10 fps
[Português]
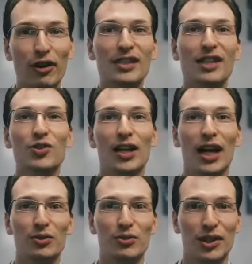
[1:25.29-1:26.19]
a voz
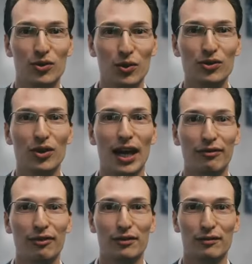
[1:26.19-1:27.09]
nacional do setor
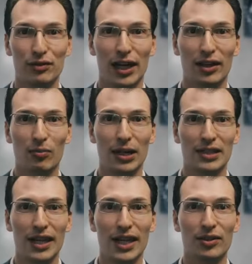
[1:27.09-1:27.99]
solar fotovoltaico
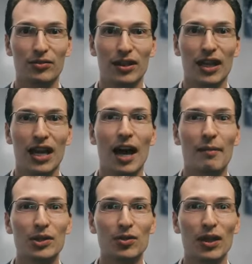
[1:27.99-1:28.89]
brasileiro,
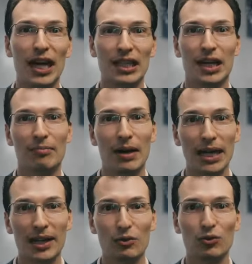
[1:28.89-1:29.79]
a Bessolar
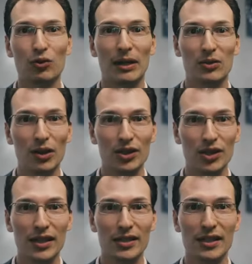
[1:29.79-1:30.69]
trabalha com tomadores
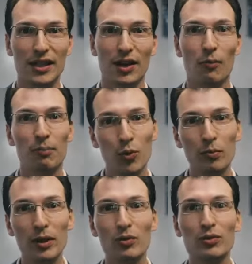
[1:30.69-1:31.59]
de decisão
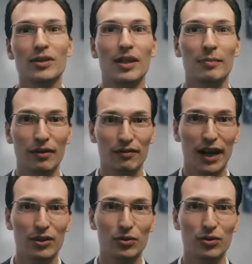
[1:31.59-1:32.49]
públicos e
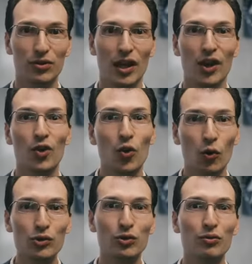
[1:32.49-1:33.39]
privados,
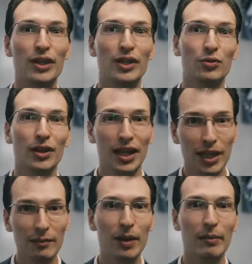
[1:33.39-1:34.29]
construindo e
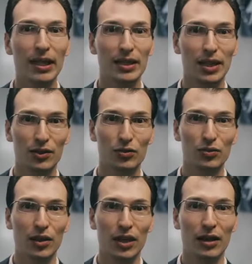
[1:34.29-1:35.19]

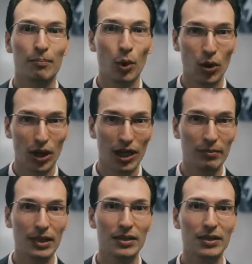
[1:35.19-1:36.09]
implementando
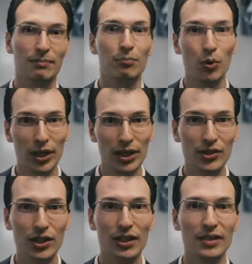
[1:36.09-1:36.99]
programas,
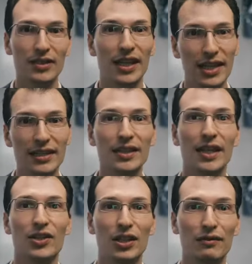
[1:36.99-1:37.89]
políticas e
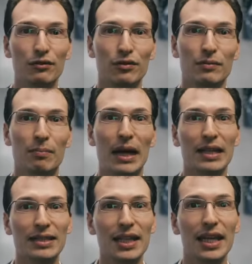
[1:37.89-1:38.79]
incentivos
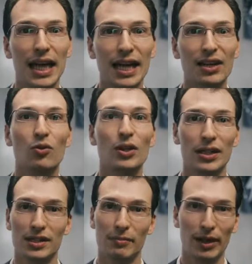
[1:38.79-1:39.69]
para acelerar o
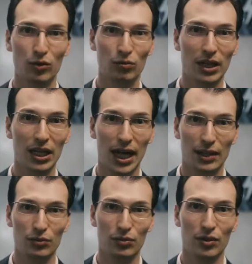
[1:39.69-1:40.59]
crescimento do
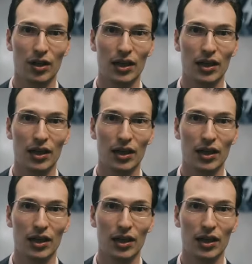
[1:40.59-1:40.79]
mercado.